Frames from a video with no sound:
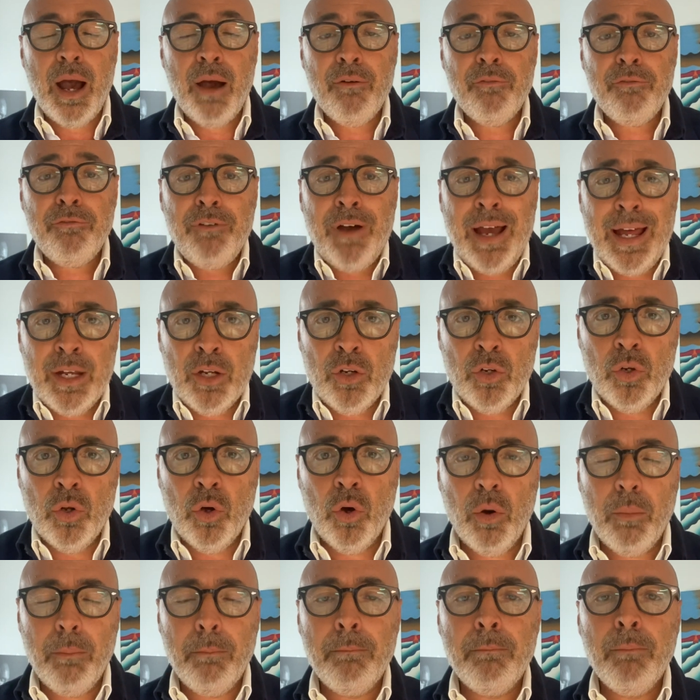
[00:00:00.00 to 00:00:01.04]

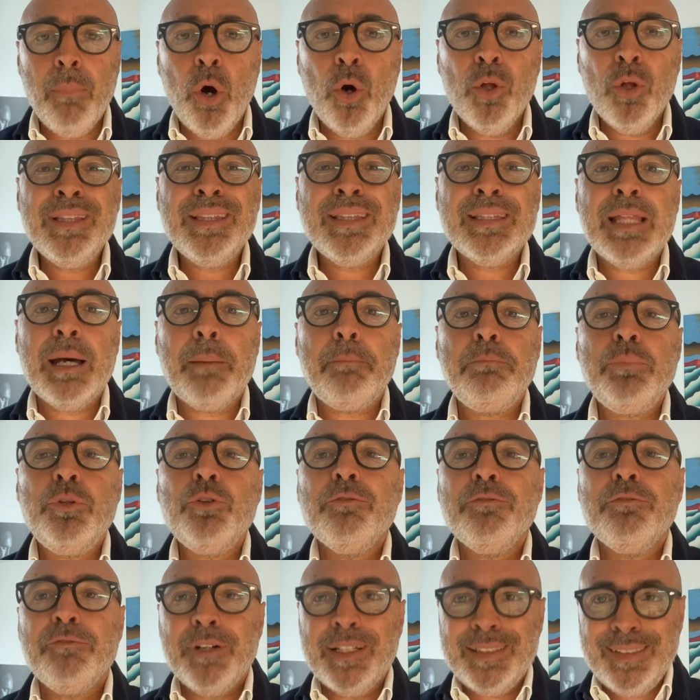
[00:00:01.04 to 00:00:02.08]
fanno molta più
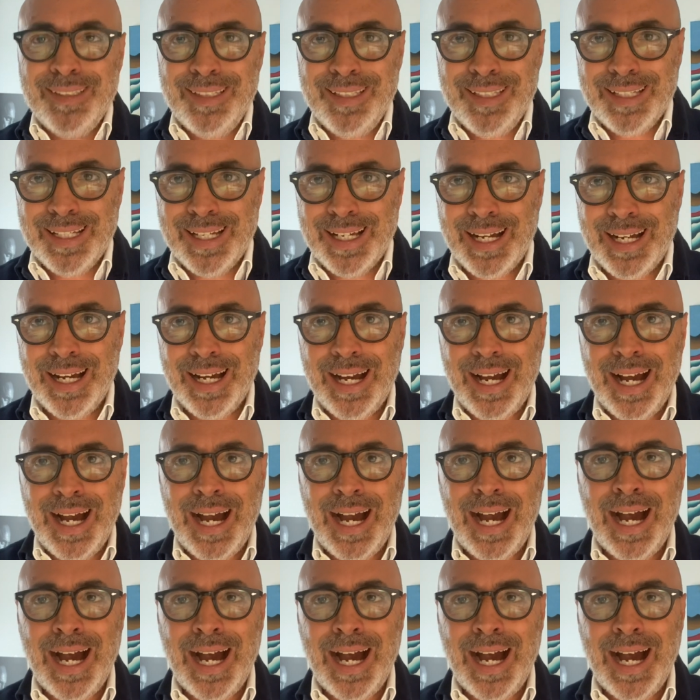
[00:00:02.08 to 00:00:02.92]
fatica